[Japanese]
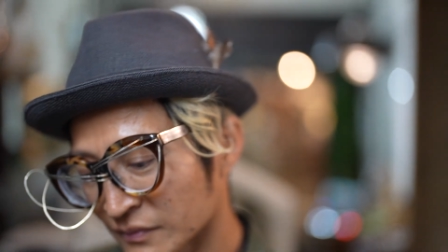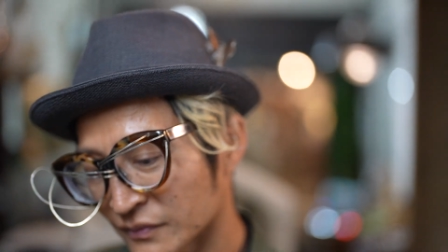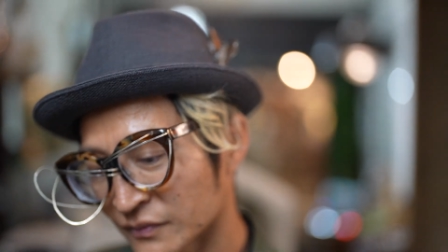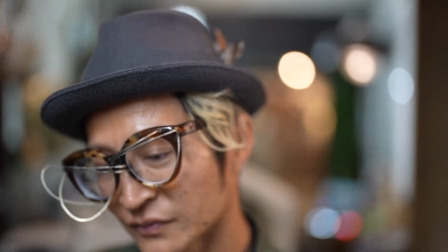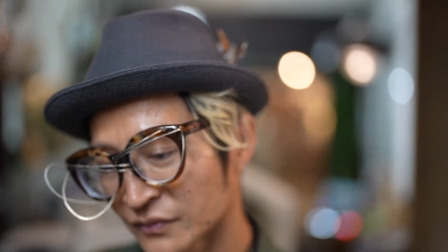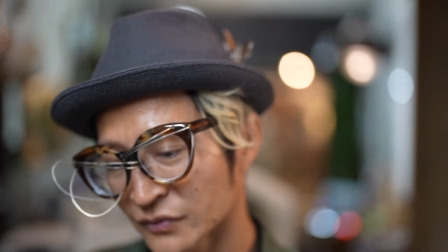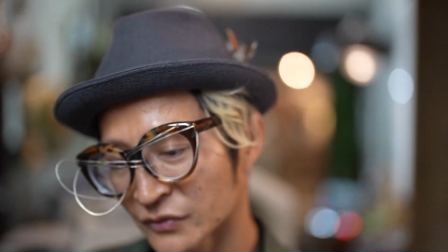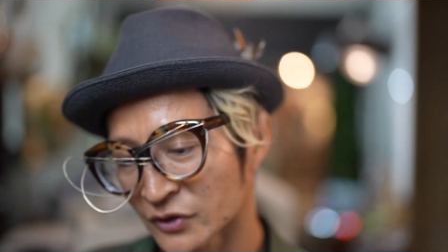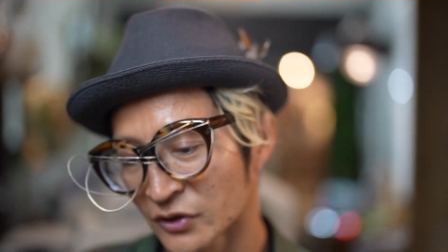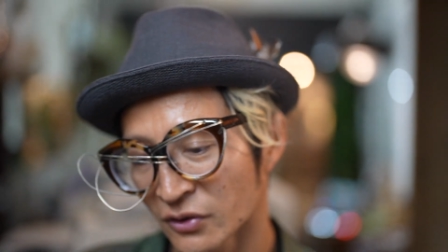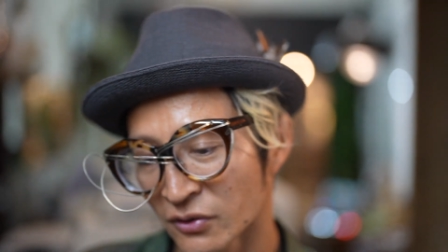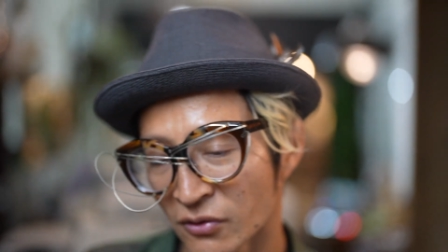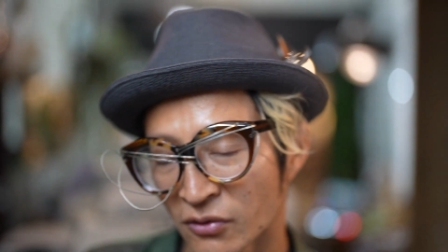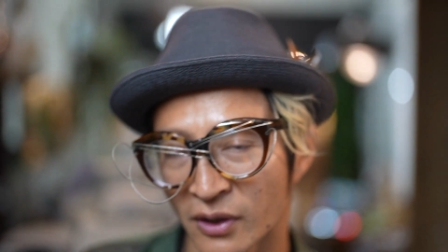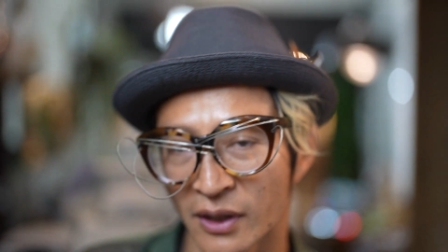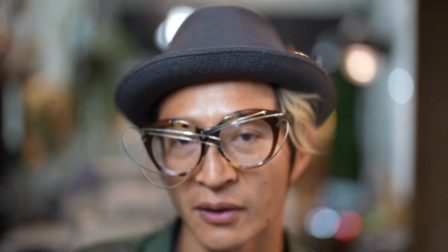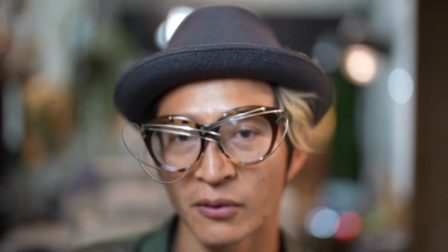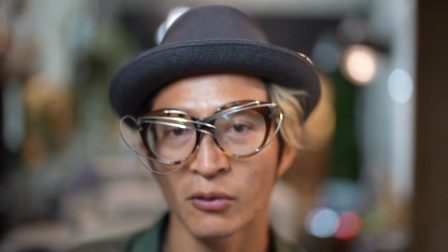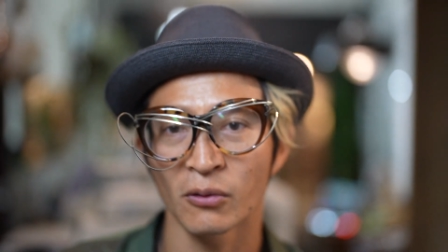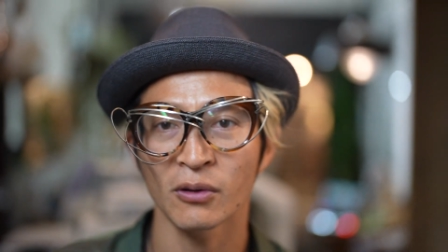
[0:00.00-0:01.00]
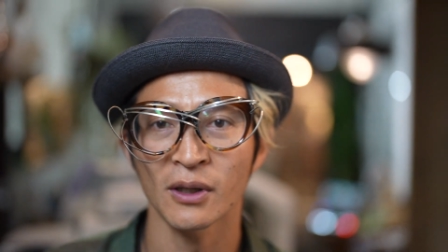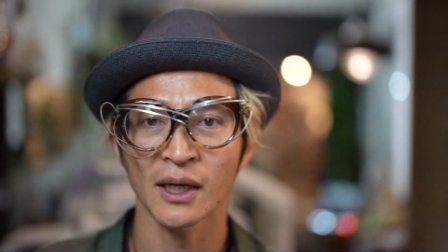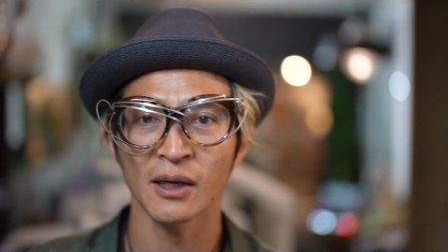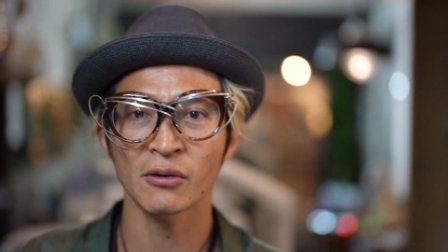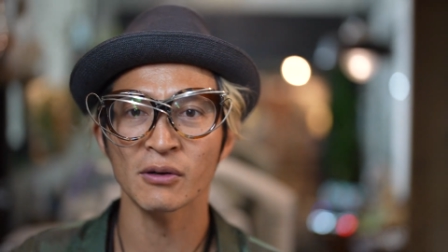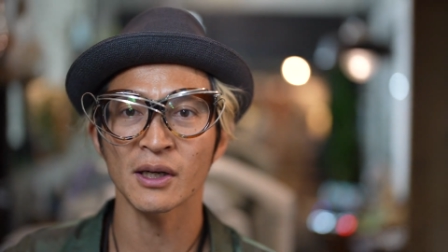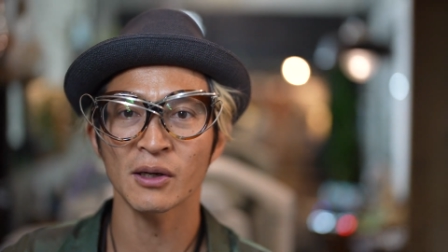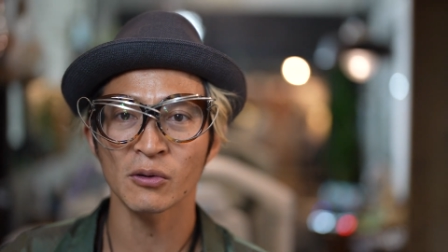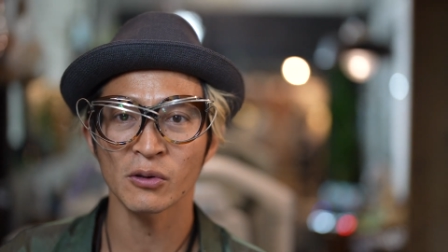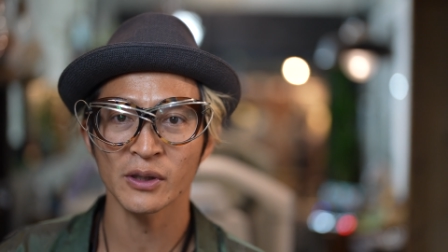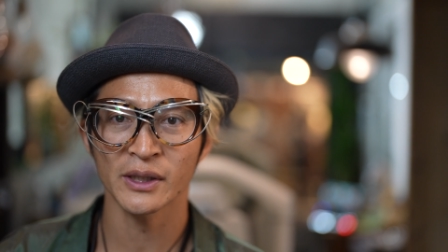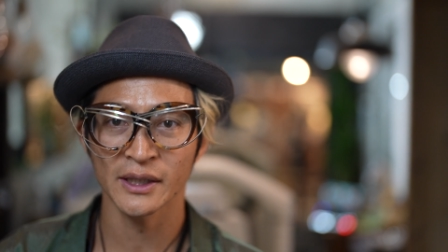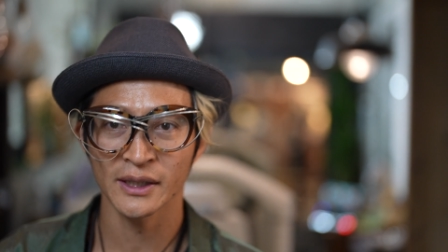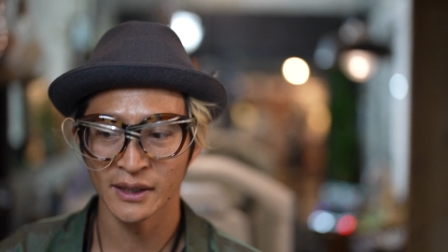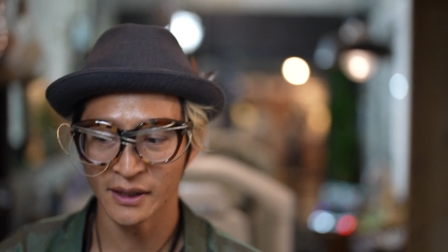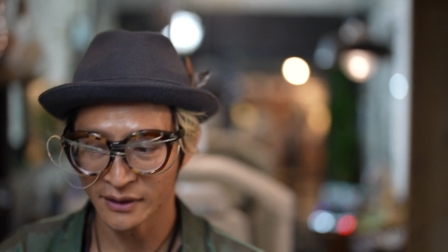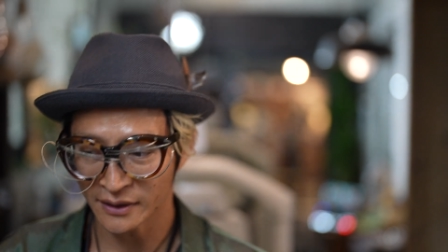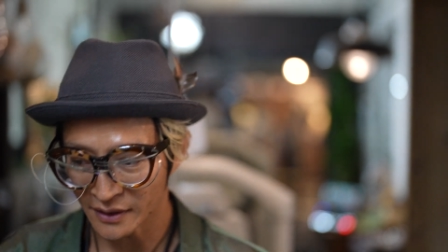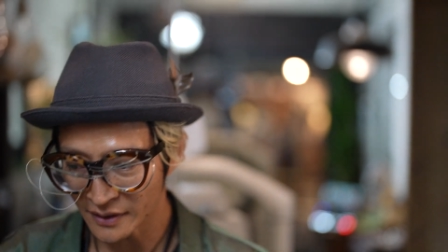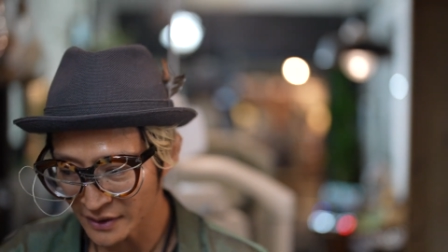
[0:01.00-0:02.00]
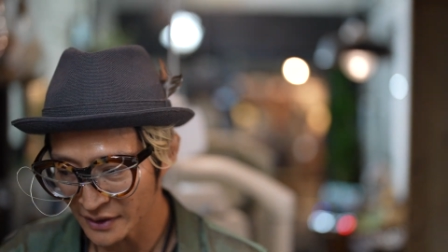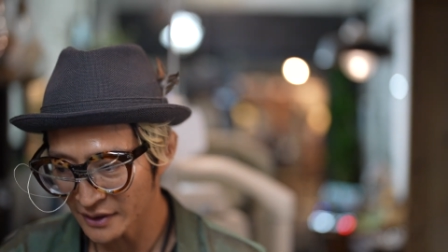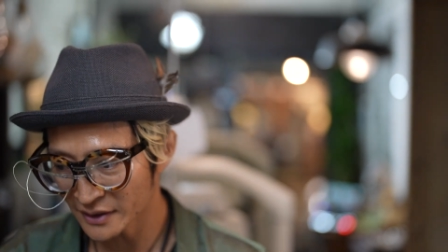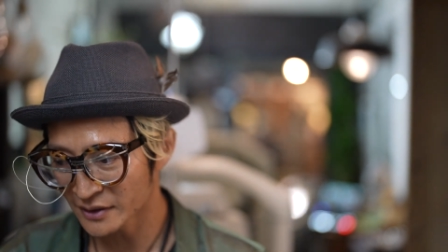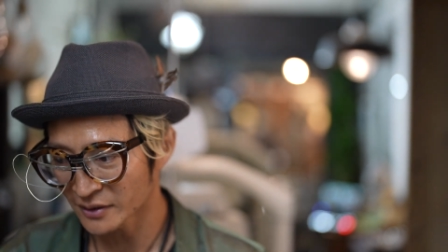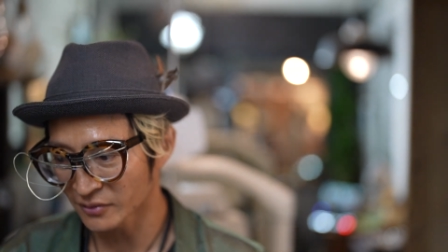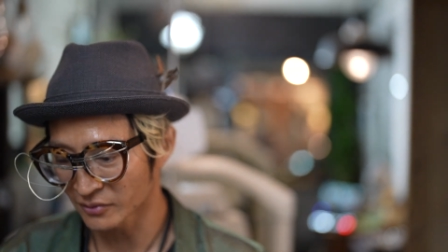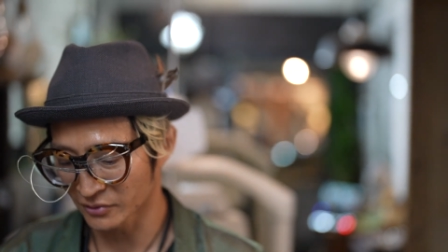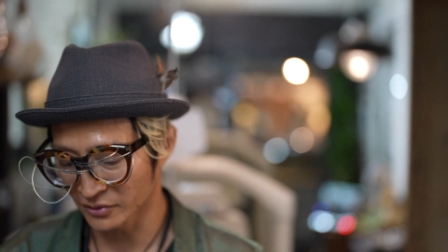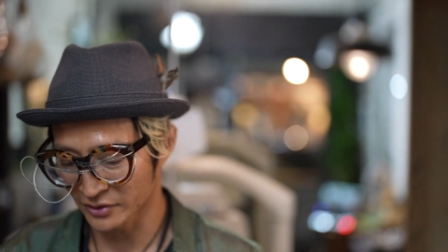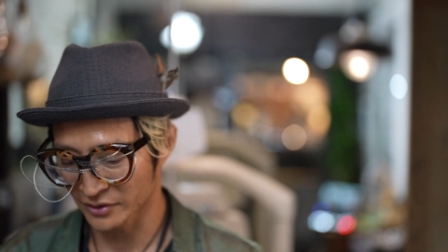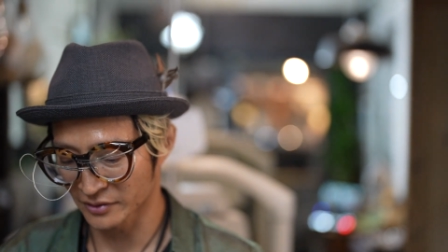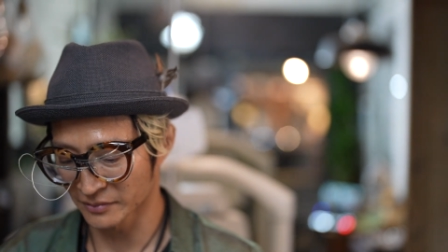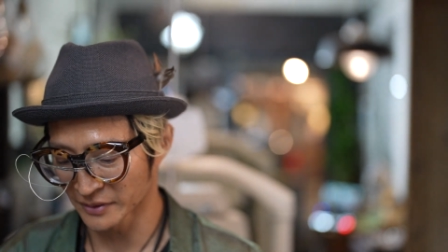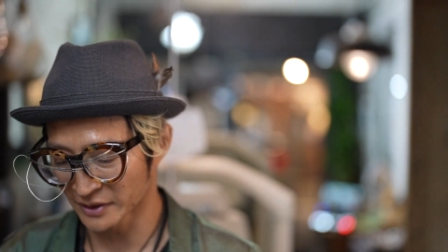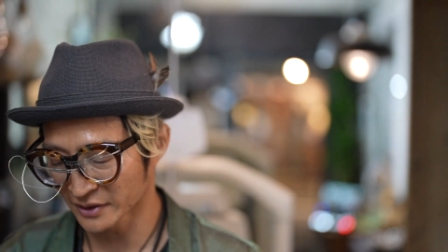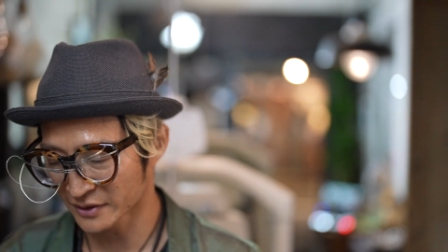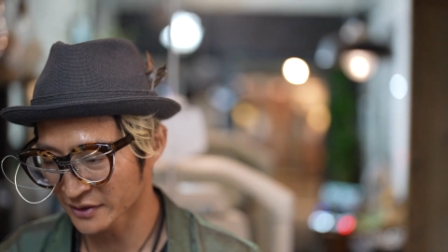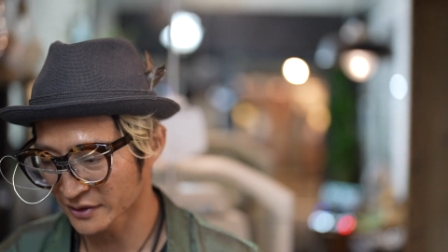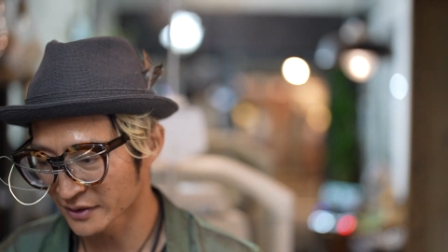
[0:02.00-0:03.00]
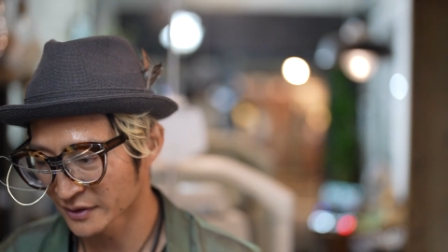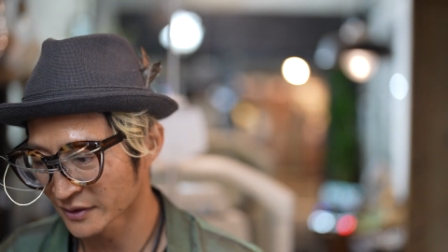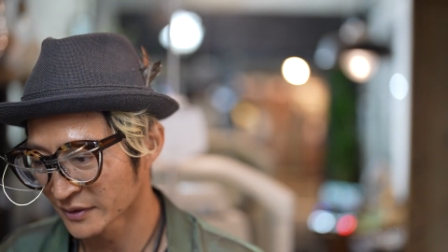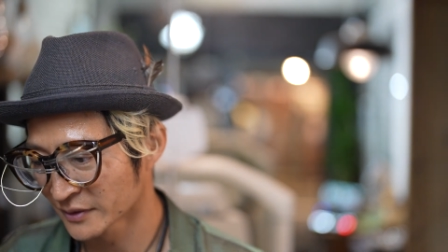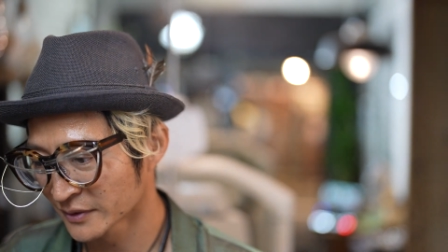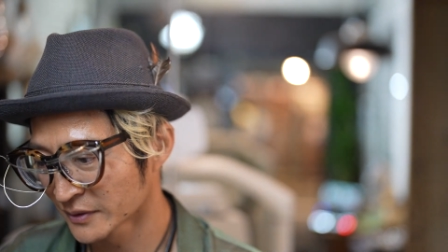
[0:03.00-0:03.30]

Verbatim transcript: んとこれをお顔が大きい方におすすめです。